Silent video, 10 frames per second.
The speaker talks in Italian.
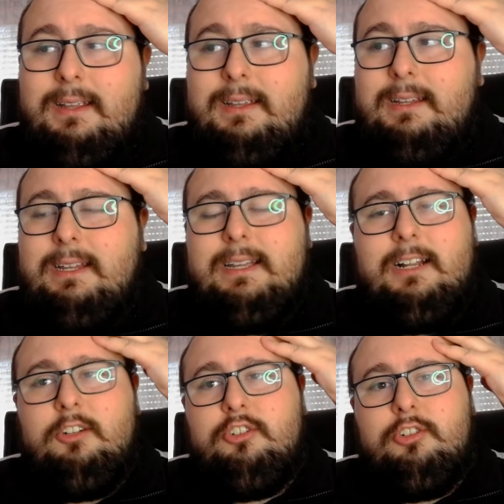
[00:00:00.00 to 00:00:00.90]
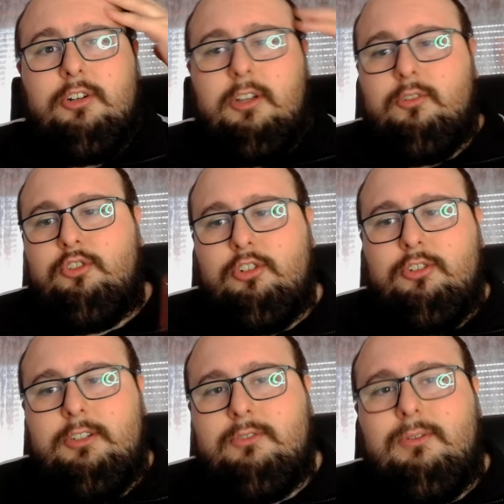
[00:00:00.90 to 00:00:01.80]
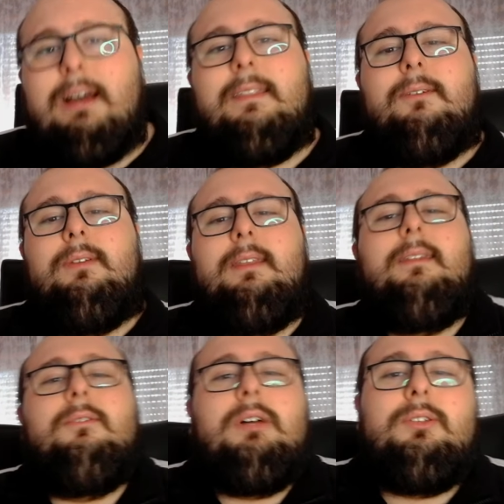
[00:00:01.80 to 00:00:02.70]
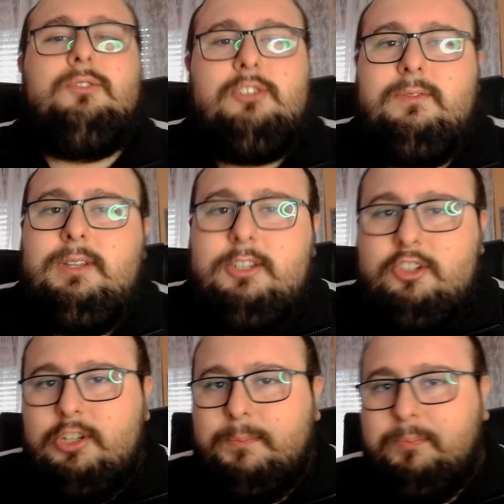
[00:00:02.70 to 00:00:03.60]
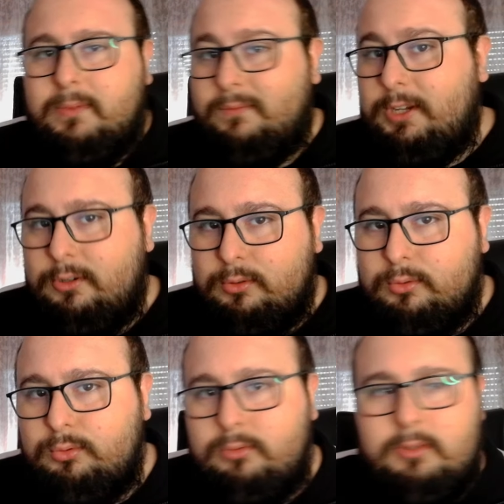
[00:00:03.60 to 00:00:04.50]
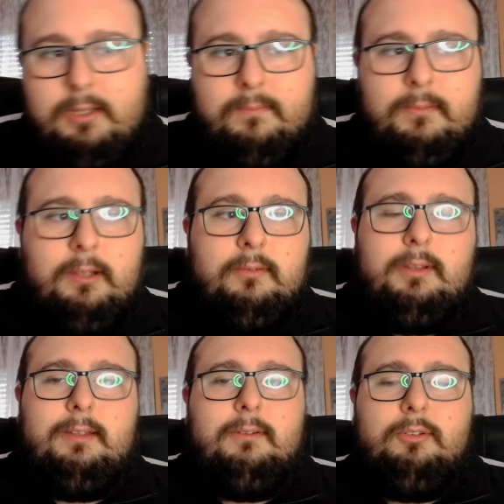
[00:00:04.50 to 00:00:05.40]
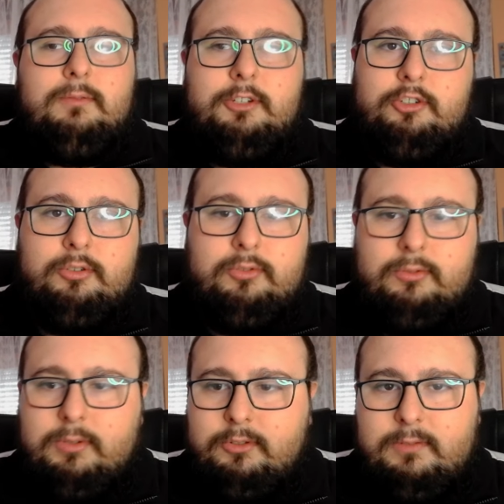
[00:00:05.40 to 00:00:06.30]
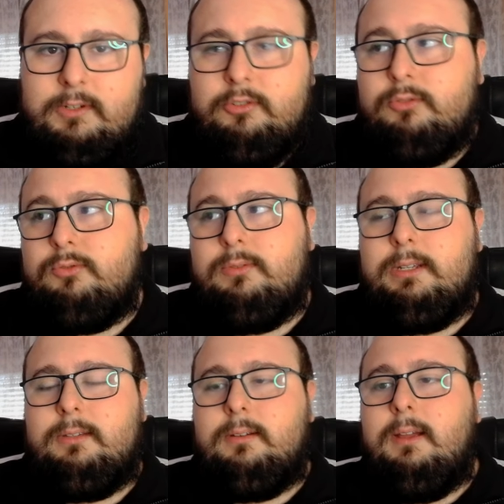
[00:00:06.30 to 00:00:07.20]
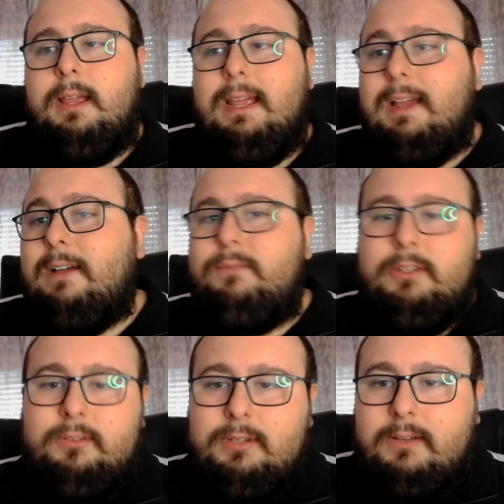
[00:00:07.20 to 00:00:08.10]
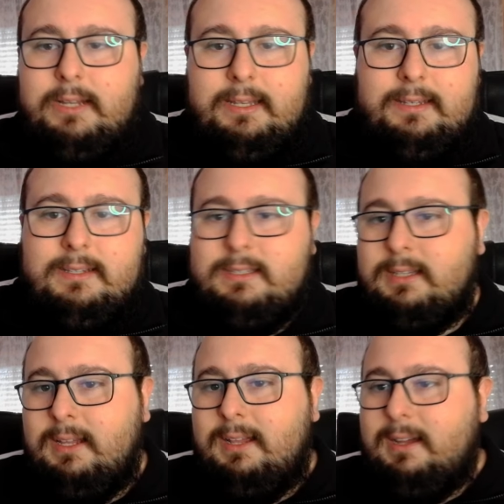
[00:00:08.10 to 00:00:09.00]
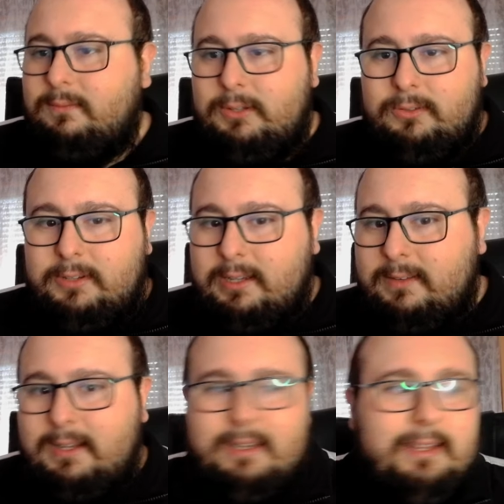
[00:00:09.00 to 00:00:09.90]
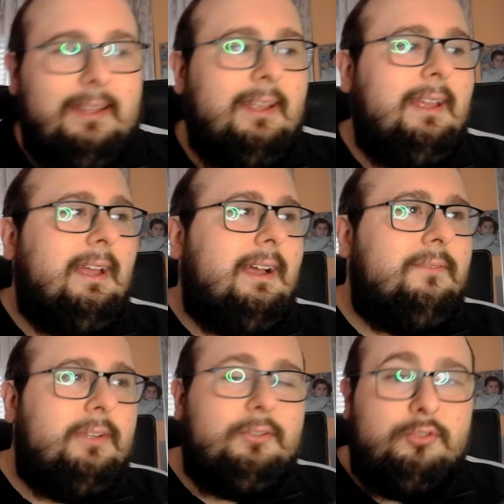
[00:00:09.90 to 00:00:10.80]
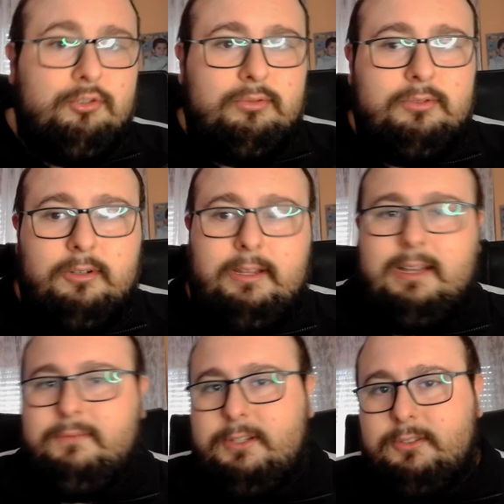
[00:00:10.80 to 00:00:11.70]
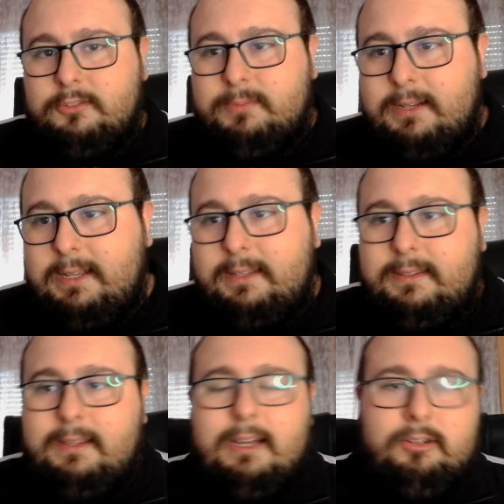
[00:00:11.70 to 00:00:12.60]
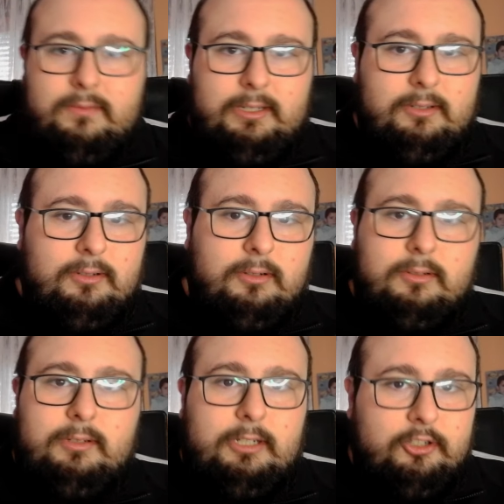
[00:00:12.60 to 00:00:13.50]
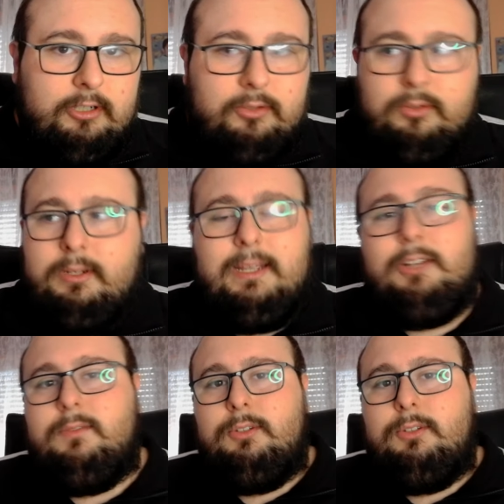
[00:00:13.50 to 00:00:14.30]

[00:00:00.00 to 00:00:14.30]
il calcio è un gioco di squadra, quindi quando si vince, vincono tutti. Quindi quando, lo, quando si vince lo scudetto, ha vinto De Laurentiis, ha vinto Chiavelli, ha vinto Giuntoli, ha vinto Spalletti, hanno vinto i giocatori, hanno vinto